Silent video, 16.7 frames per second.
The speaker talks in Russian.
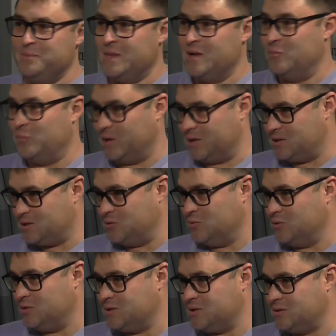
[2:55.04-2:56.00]
под
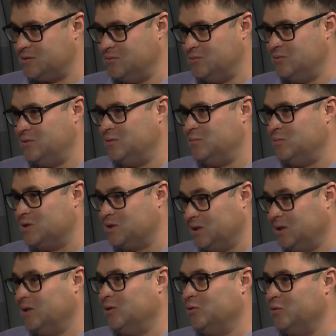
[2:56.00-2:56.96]
снос, ну и
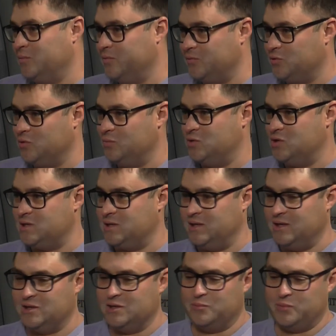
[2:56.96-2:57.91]
металлолом в том числе
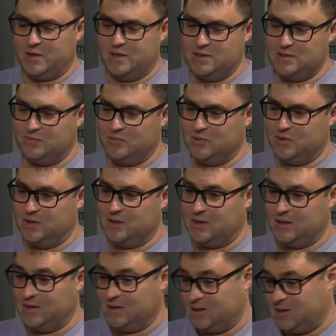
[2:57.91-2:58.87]
угу. это
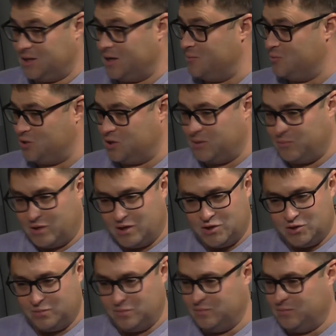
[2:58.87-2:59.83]
производная, и там же опять
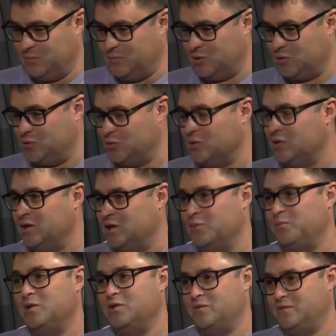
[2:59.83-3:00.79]
же бетон,
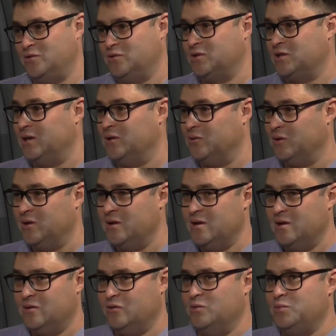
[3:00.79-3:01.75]
кирпич и все остальное.
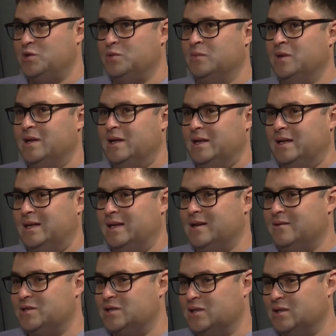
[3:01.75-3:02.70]
Ну, в общем,
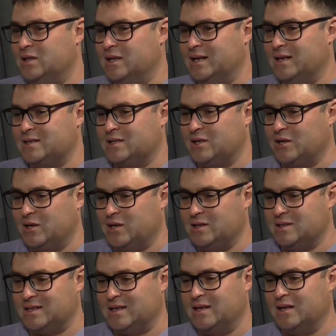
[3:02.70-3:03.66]
я всегда старался